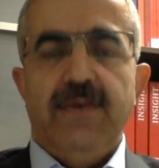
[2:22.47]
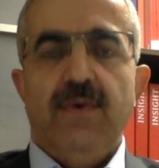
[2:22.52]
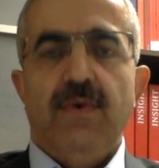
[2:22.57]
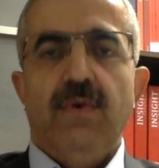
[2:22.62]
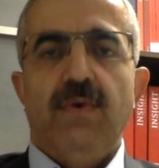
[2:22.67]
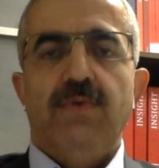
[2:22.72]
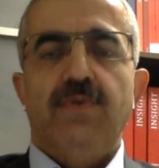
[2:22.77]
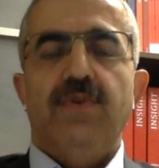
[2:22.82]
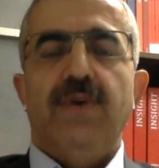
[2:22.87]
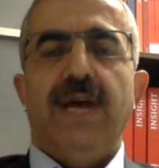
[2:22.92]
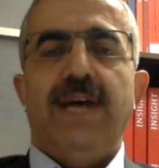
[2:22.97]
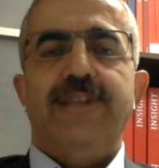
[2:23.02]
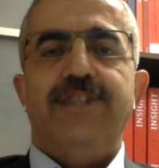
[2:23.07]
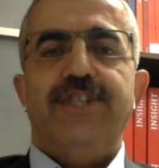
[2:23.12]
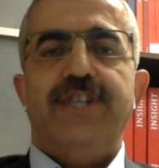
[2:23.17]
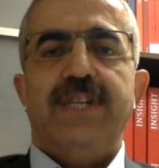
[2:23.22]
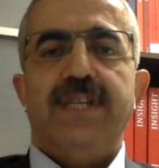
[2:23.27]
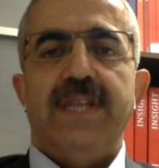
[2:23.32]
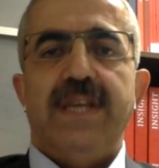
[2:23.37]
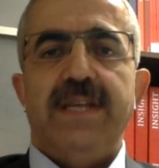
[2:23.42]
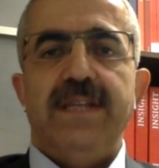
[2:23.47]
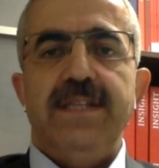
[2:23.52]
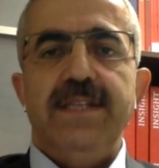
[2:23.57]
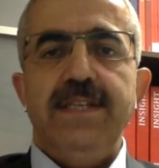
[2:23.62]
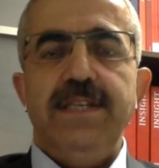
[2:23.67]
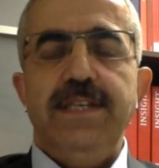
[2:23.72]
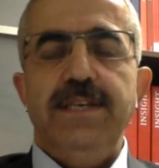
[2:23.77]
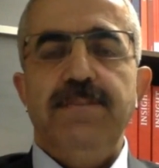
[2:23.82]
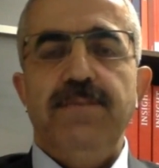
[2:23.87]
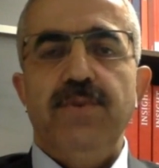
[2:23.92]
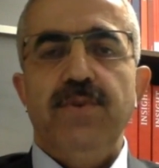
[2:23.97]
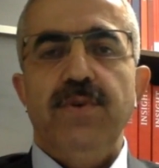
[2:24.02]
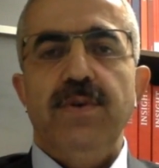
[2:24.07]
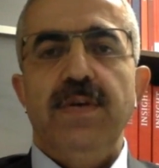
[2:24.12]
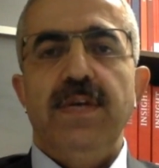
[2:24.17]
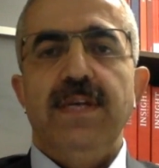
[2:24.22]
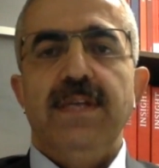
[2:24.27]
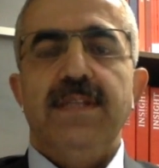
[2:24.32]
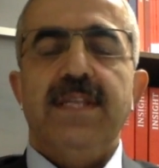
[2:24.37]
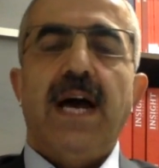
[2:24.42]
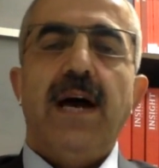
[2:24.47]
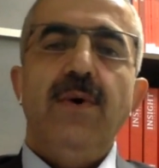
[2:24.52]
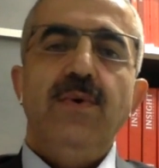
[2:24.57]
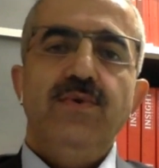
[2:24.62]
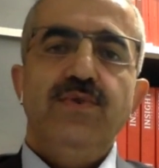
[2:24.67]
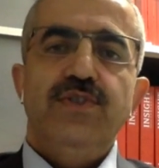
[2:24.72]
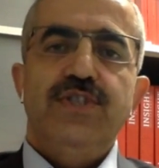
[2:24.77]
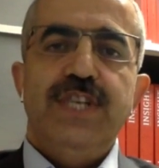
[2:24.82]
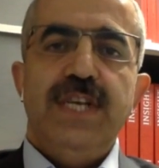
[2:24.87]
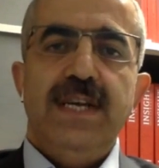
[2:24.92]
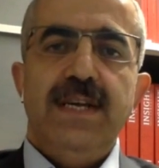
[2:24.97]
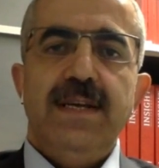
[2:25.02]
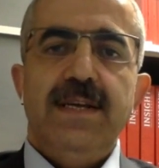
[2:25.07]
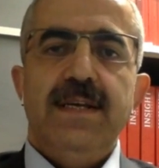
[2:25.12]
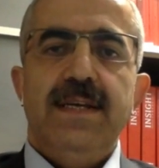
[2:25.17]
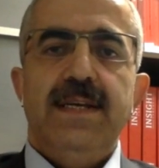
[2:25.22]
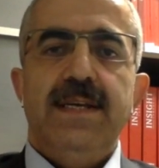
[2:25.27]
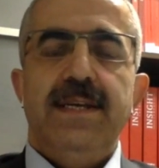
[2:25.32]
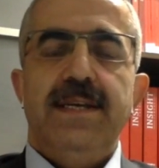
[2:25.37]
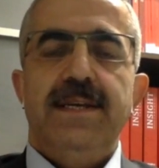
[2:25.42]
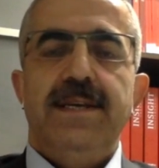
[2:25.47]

olduğu açıklandı ki bu daha önce e,